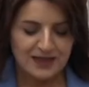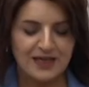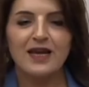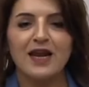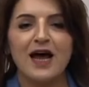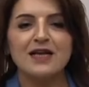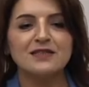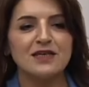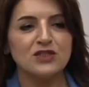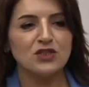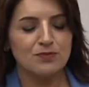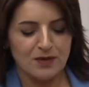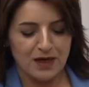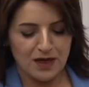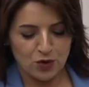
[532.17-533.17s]
yerel
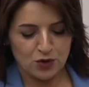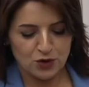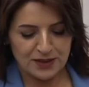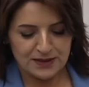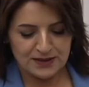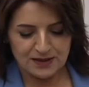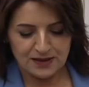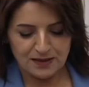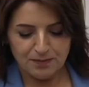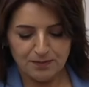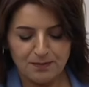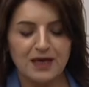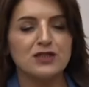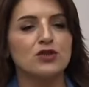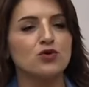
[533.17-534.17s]
seçimler öncesi
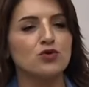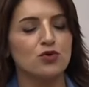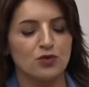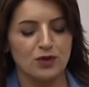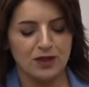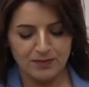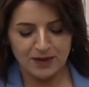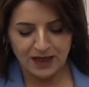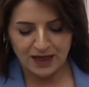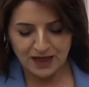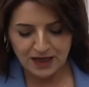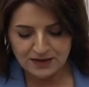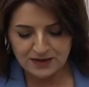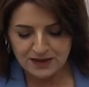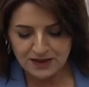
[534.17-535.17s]
meclis gündemine
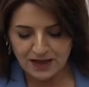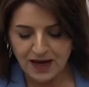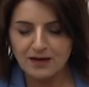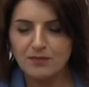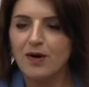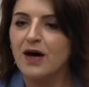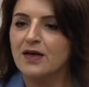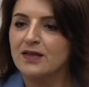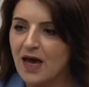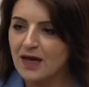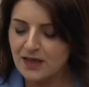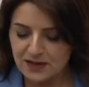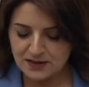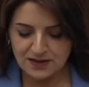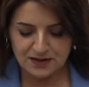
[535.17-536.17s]
getirilen maden
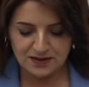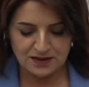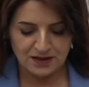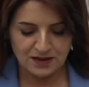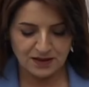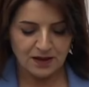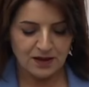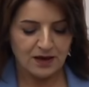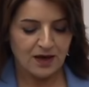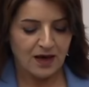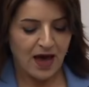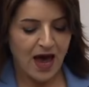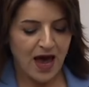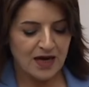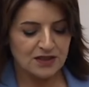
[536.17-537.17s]
yasası
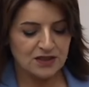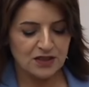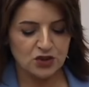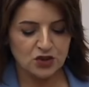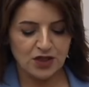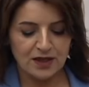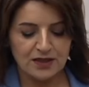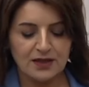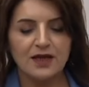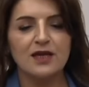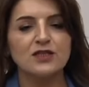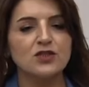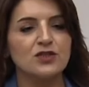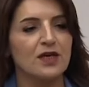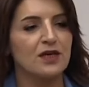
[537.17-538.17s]
Erzincan
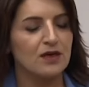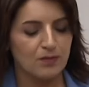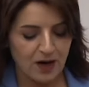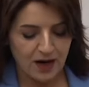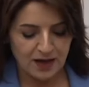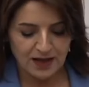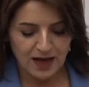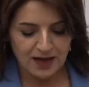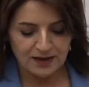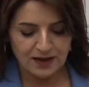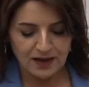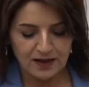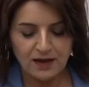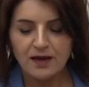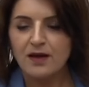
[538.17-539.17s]
İliç'teki
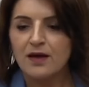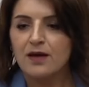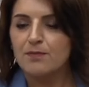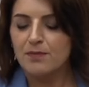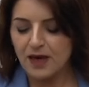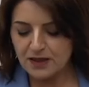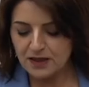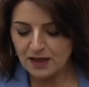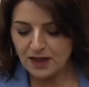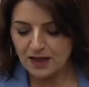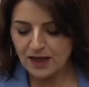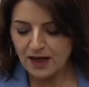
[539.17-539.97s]
madende meydana